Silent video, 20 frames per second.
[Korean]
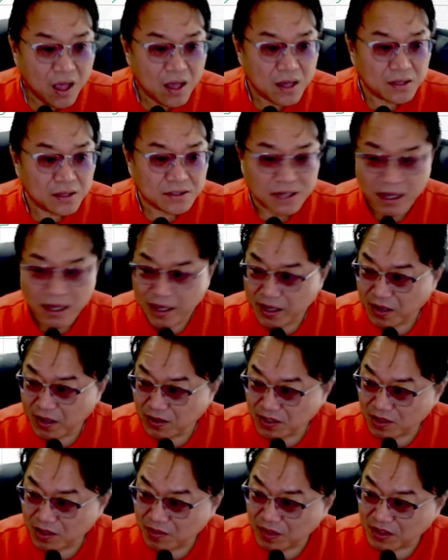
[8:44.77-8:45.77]
자,
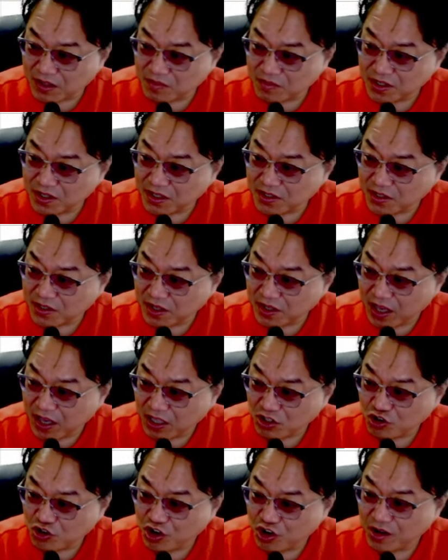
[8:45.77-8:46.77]
애경산업 말씀드리기 전에
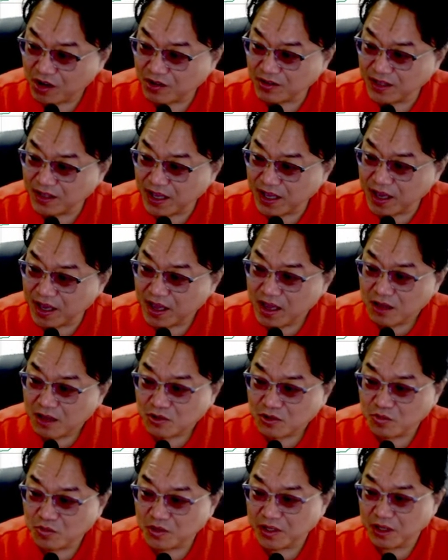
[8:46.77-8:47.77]
최근에
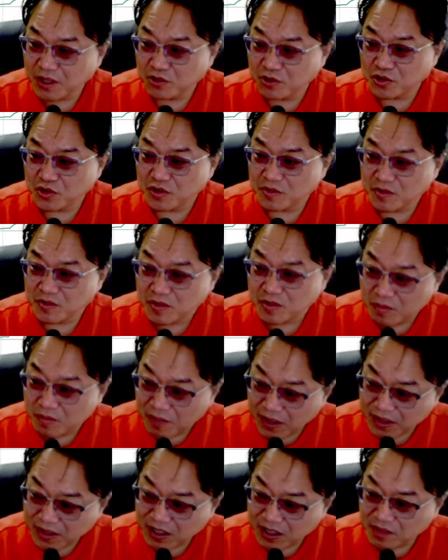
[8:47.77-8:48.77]
좀 전에 뉴스
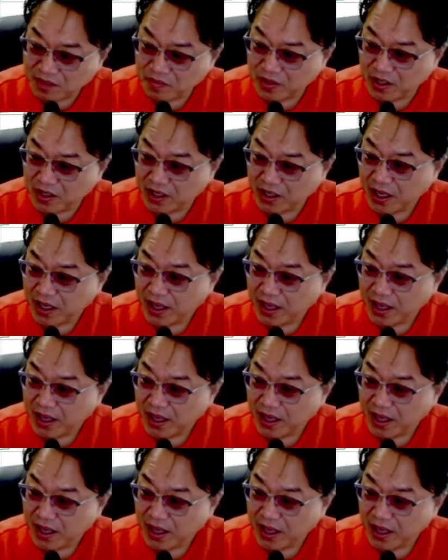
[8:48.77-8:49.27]
봤다시피